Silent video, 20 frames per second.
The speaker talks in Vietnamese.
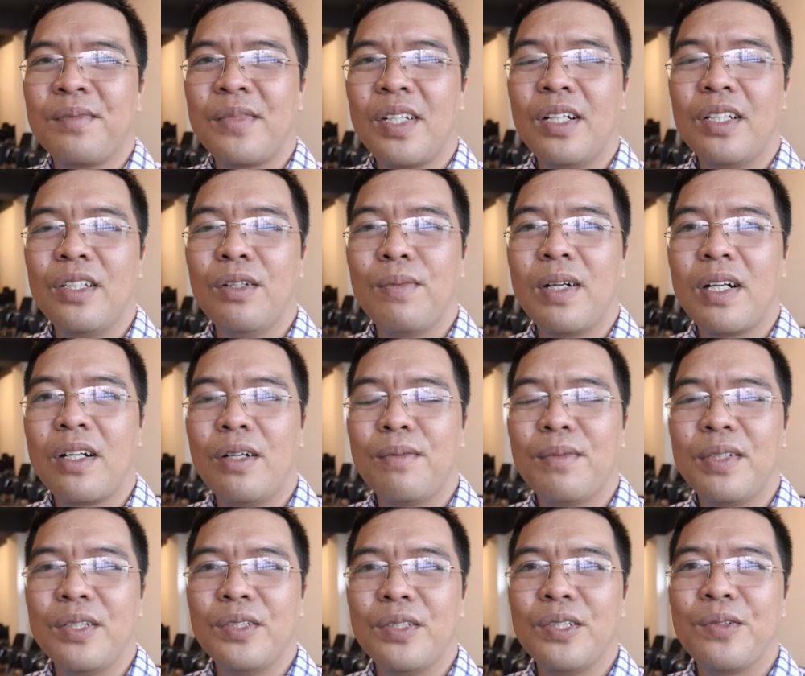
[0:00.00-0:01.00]
Rồi chúc bà con
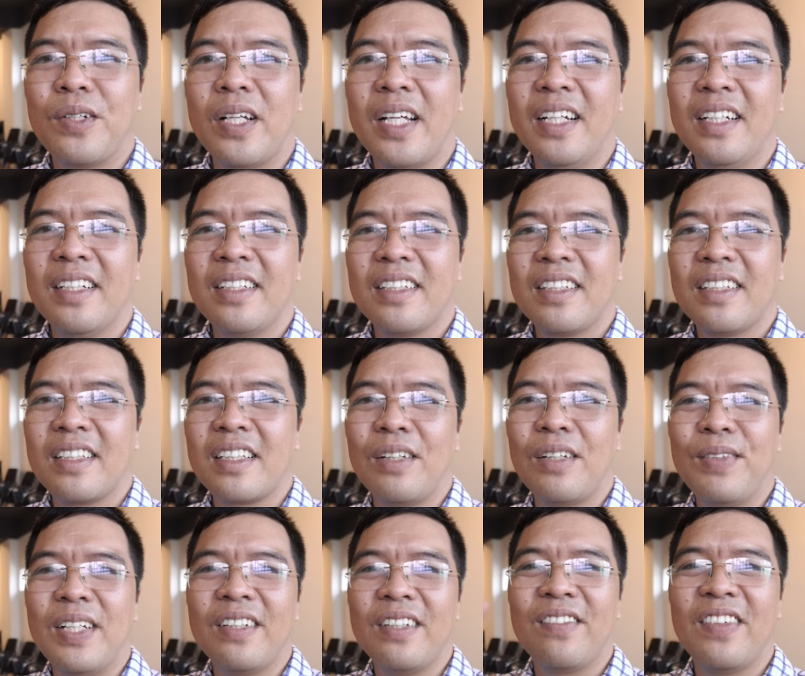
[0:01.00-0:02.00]
mình nhiều sức khỏe tạm
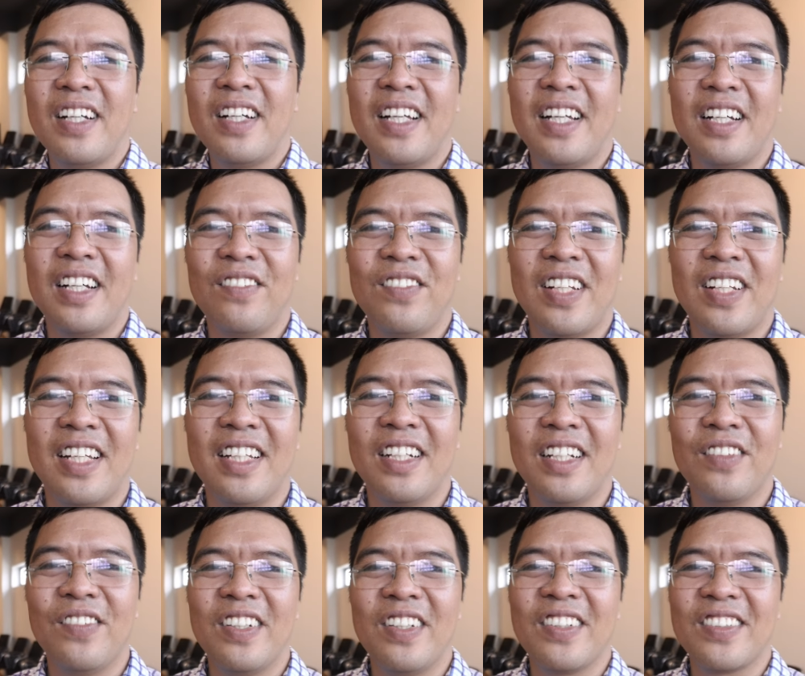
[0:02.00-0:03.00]
biệt và hẹn gặp lại
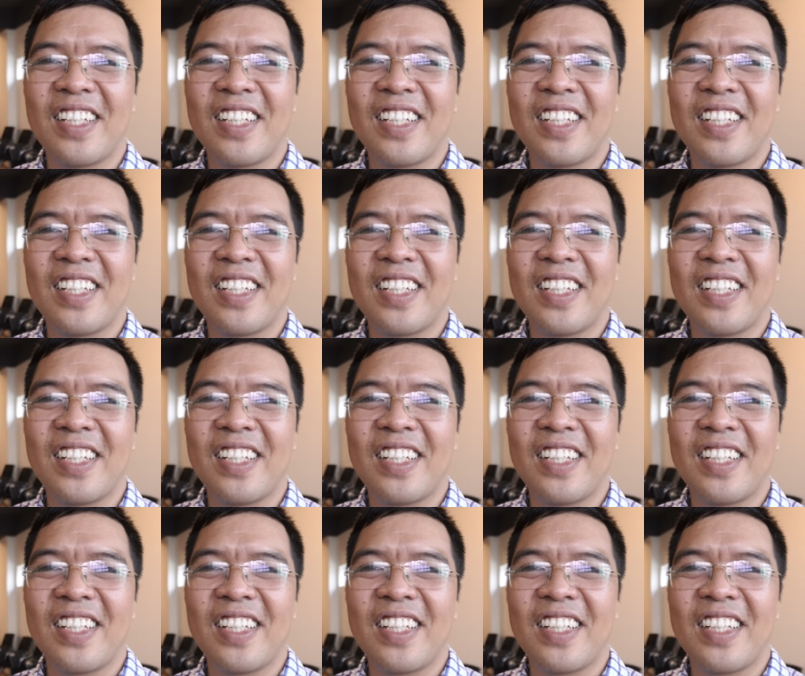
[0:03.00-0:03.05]
ở video